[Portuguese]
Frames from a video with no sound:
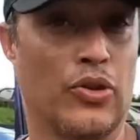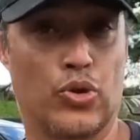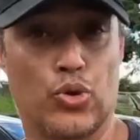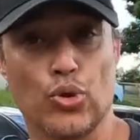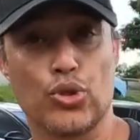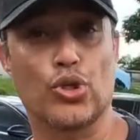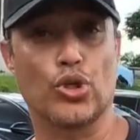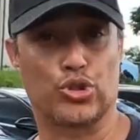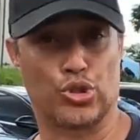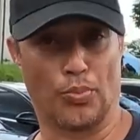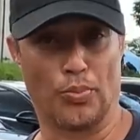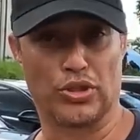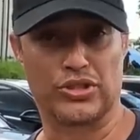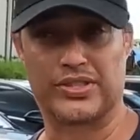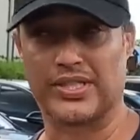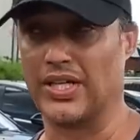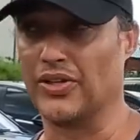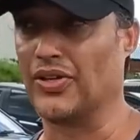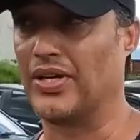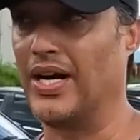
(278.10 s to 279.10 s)
Tudo que eu estou
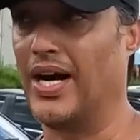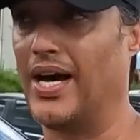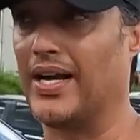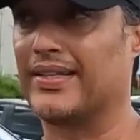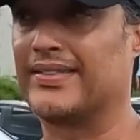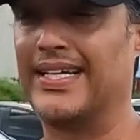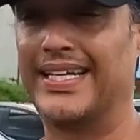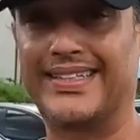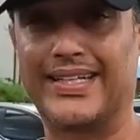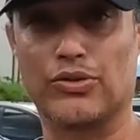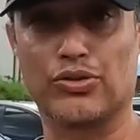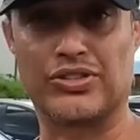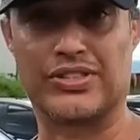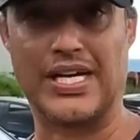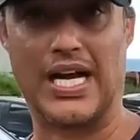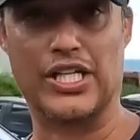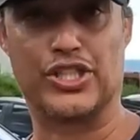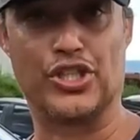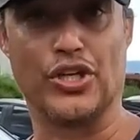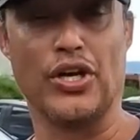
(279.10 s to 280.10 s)
mostrando, cara, você entra no
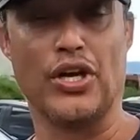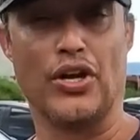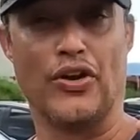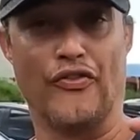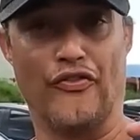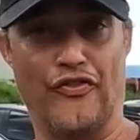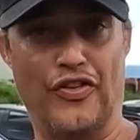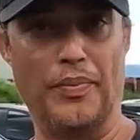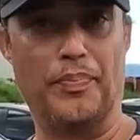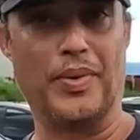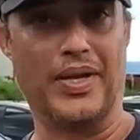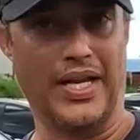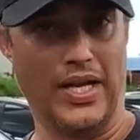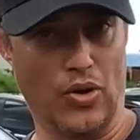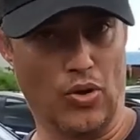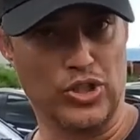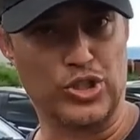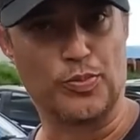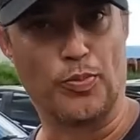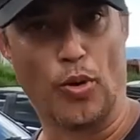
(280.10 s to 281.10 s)
site
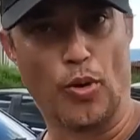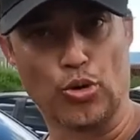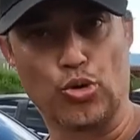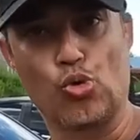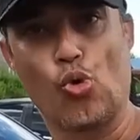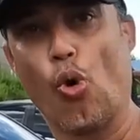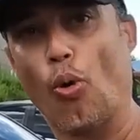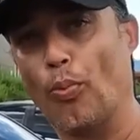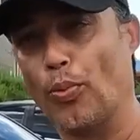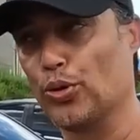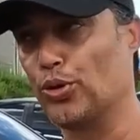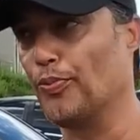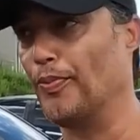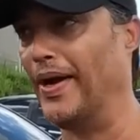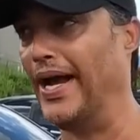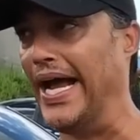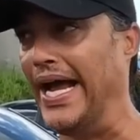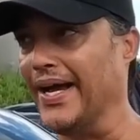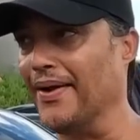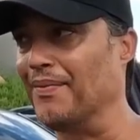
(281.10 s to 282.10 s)
vipleilões.com.br
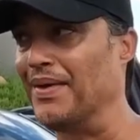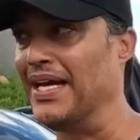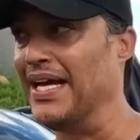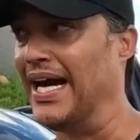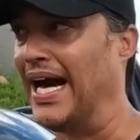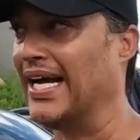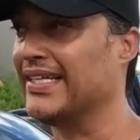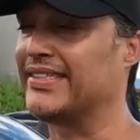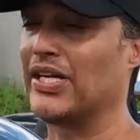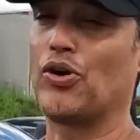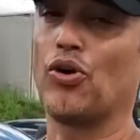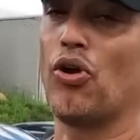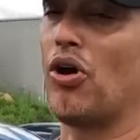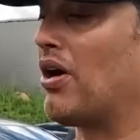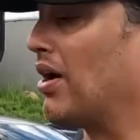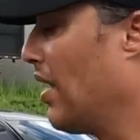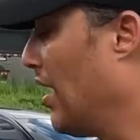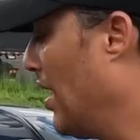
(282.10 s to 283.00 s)
Aí você coloca